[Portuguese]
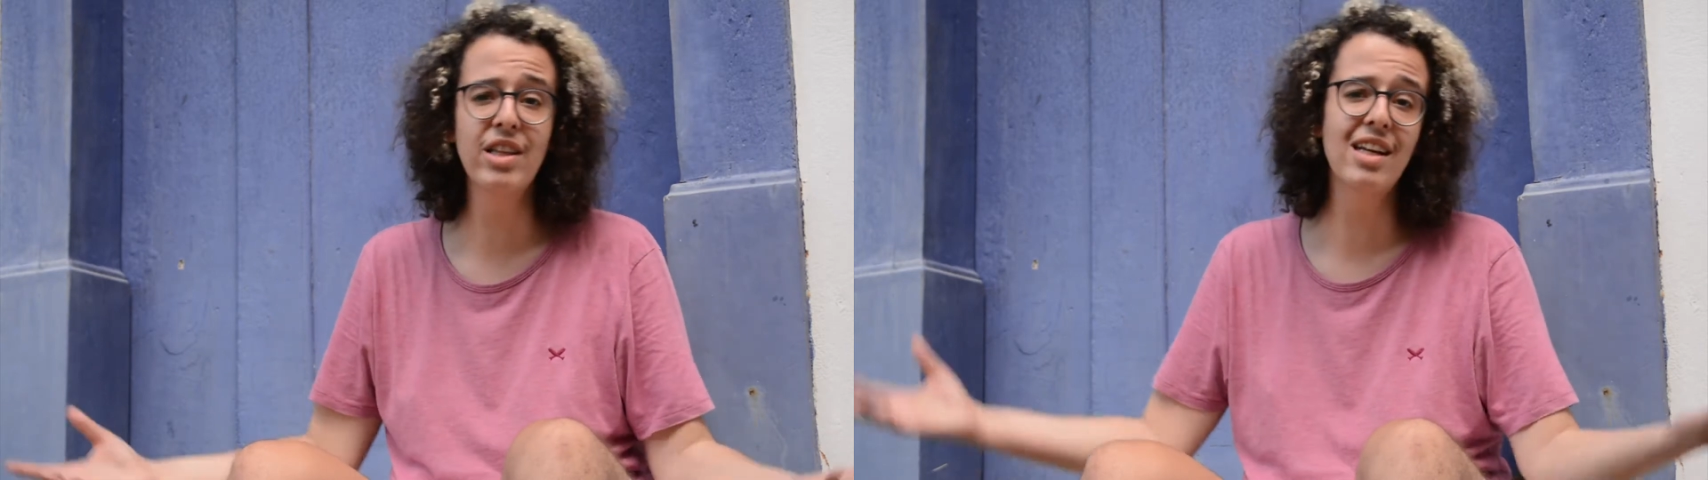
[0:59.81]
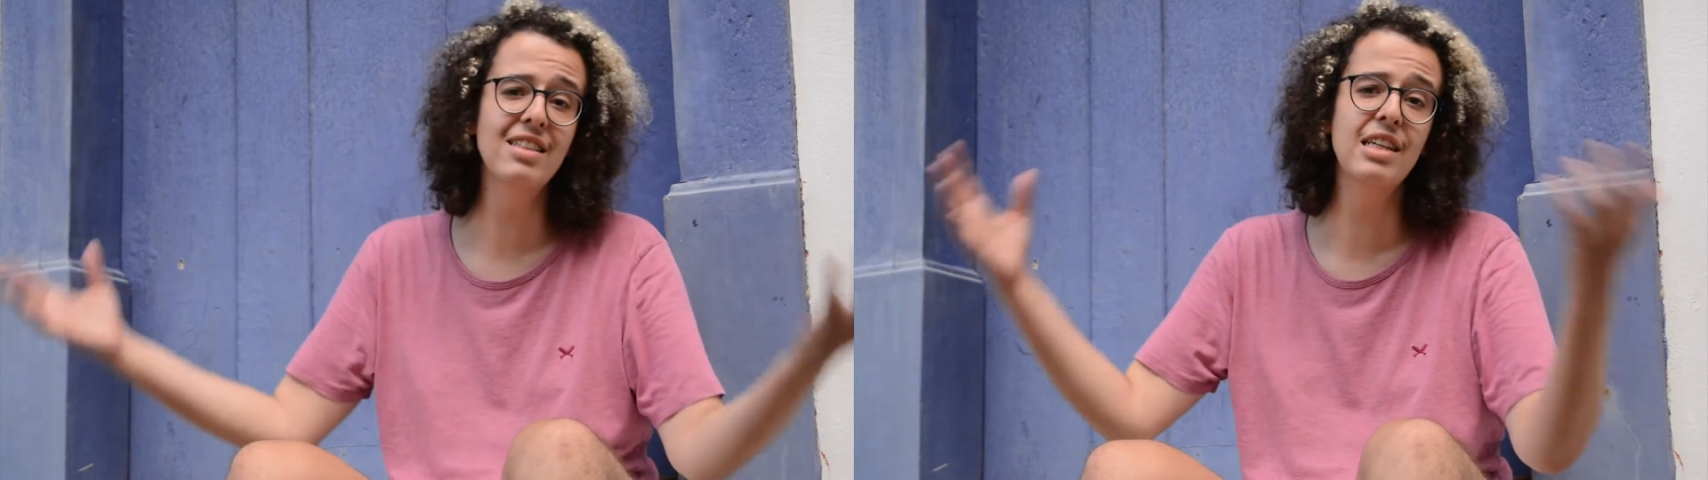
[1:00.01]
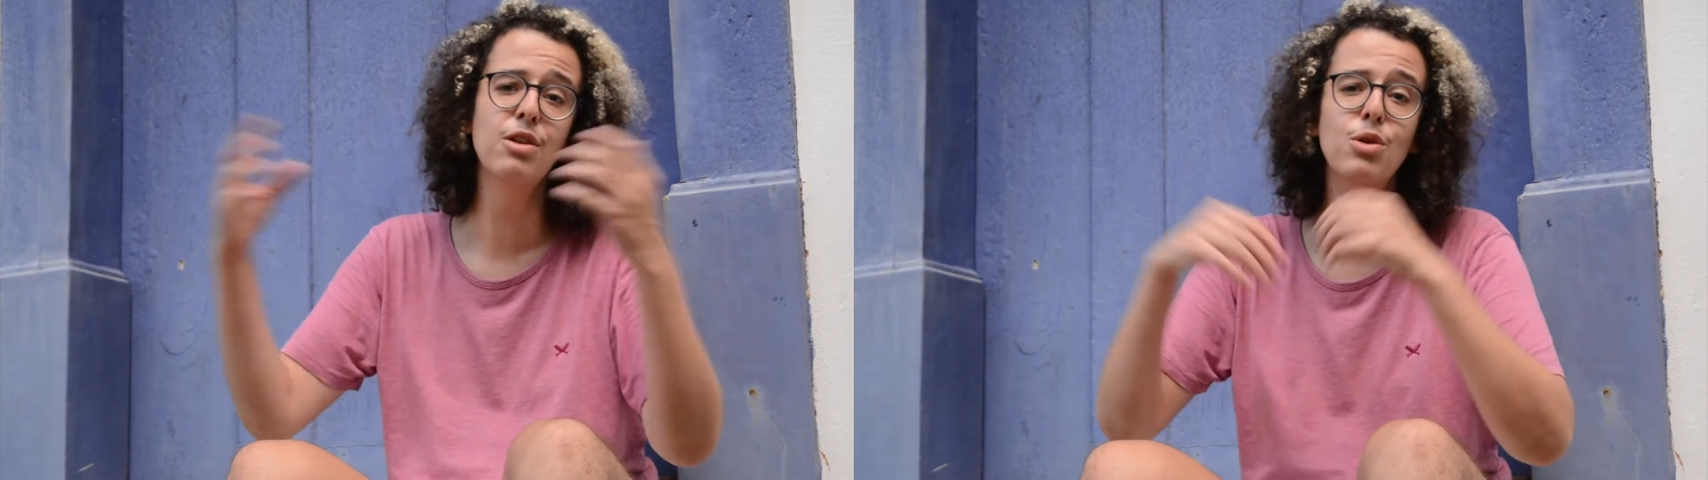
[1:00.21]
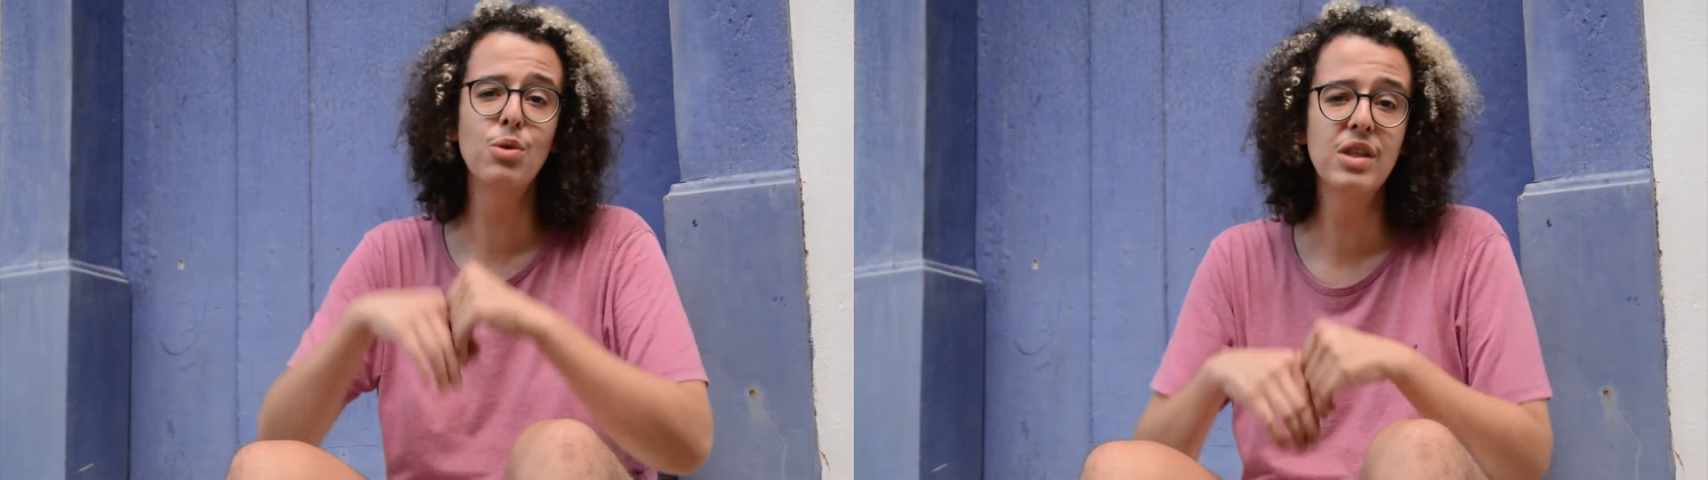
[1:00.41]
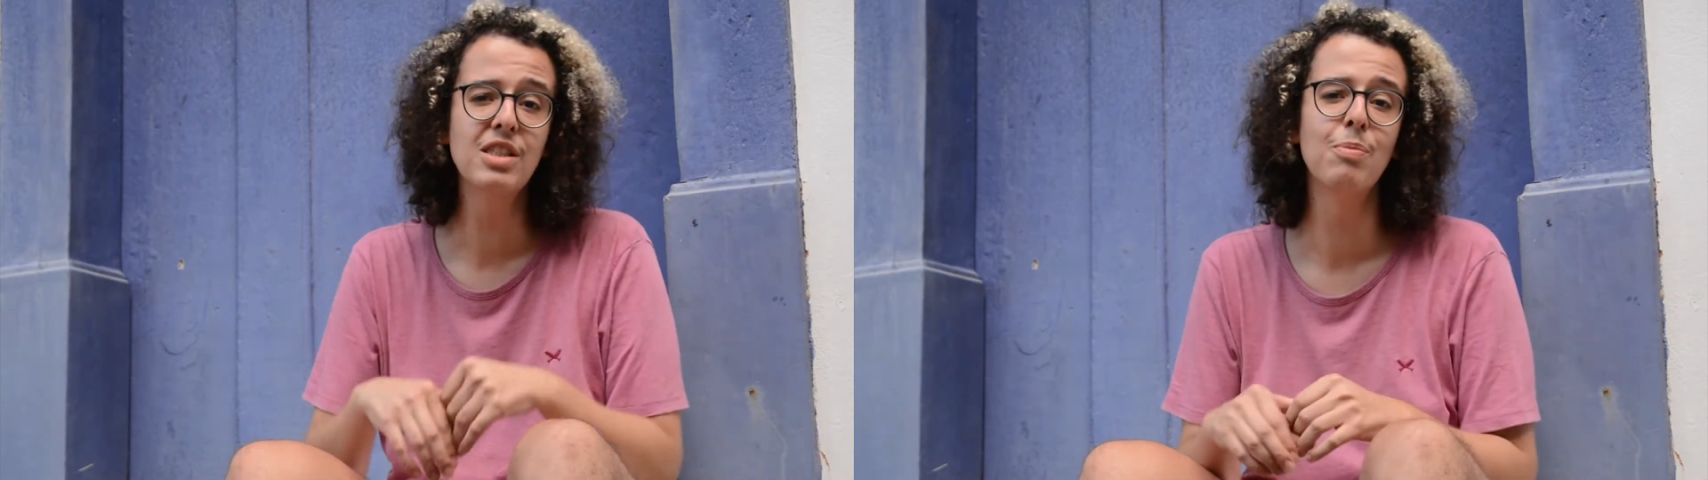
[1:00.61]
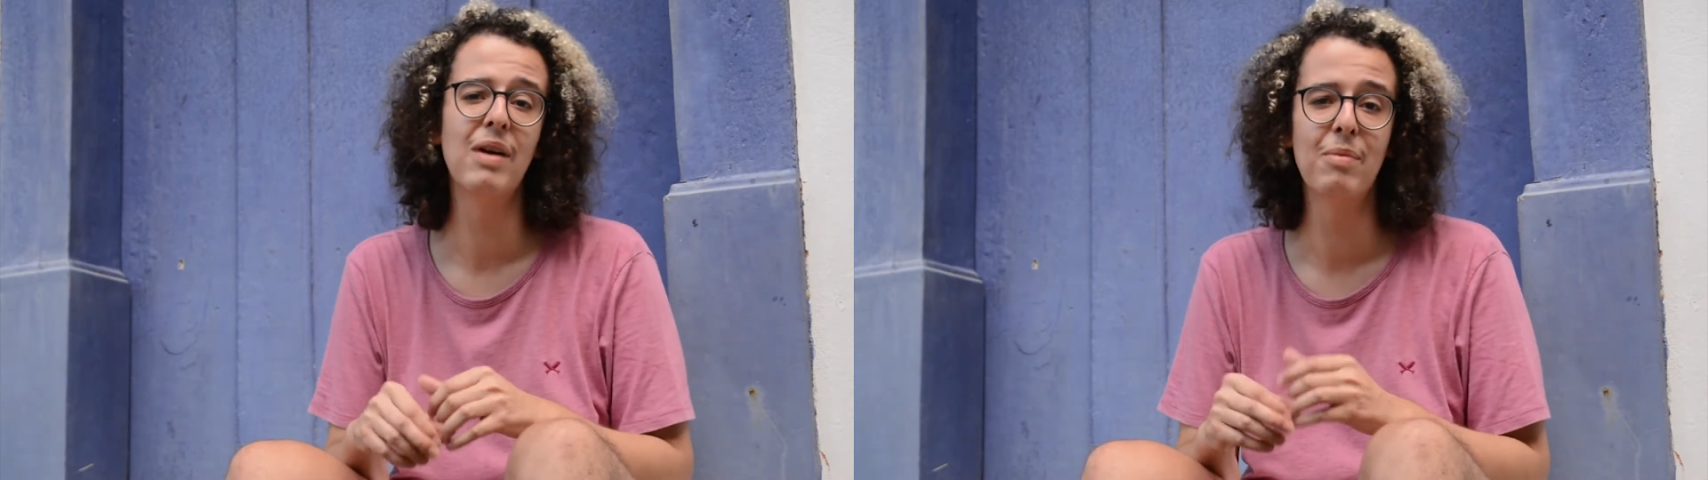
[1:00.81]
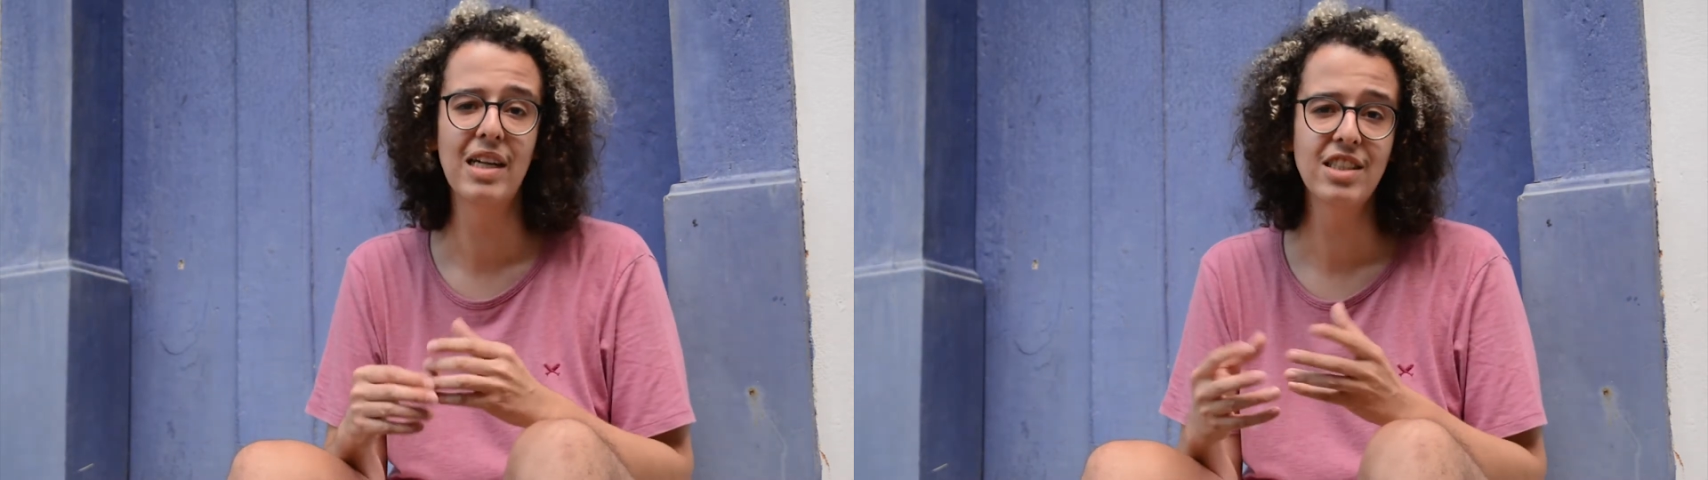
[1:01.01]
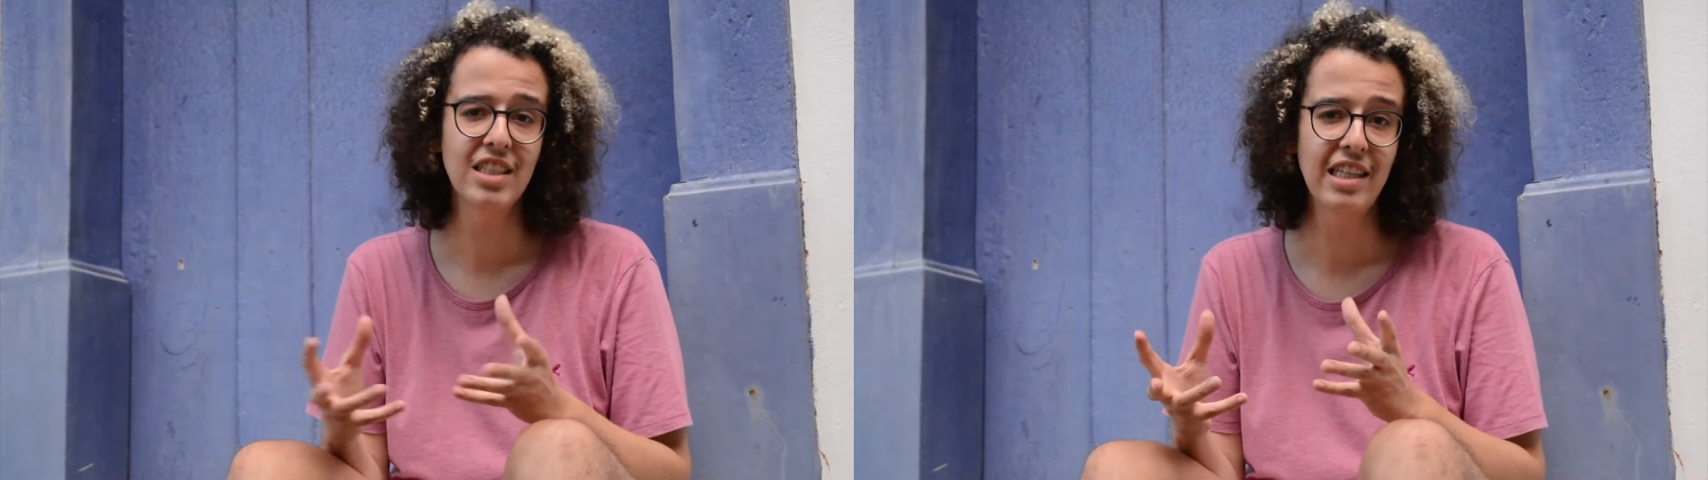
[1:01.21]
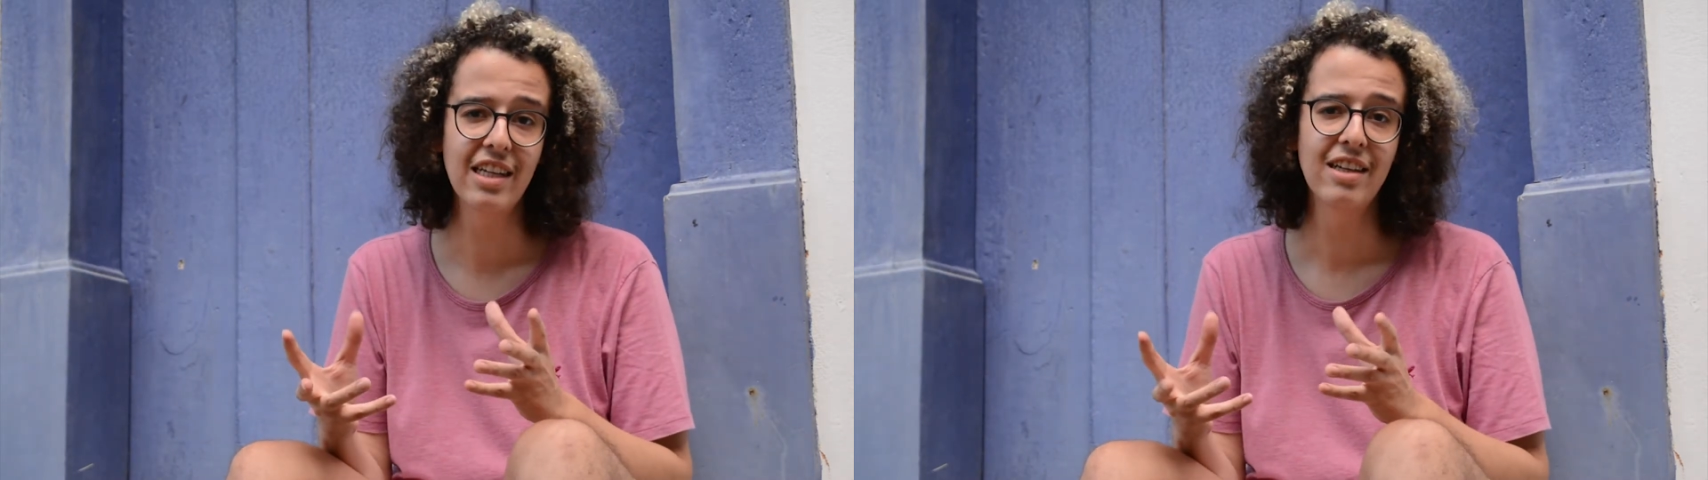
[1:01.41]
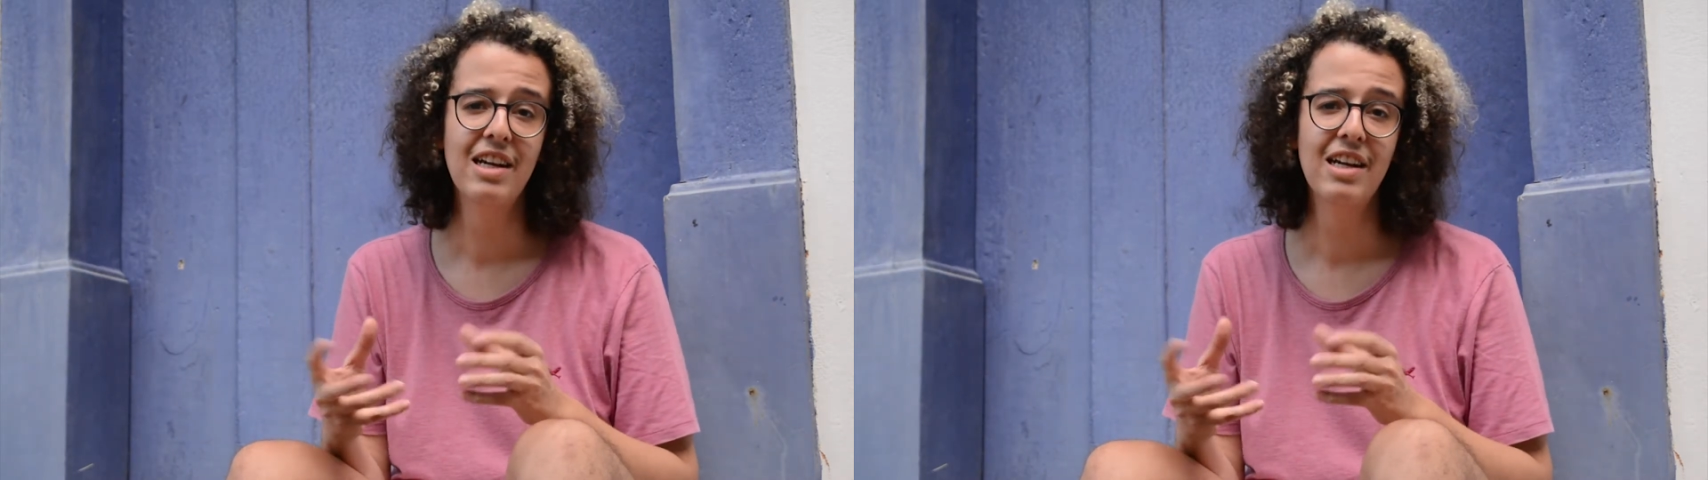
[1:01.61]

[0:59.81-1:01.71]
trazendo tudo isso para a Marchinha,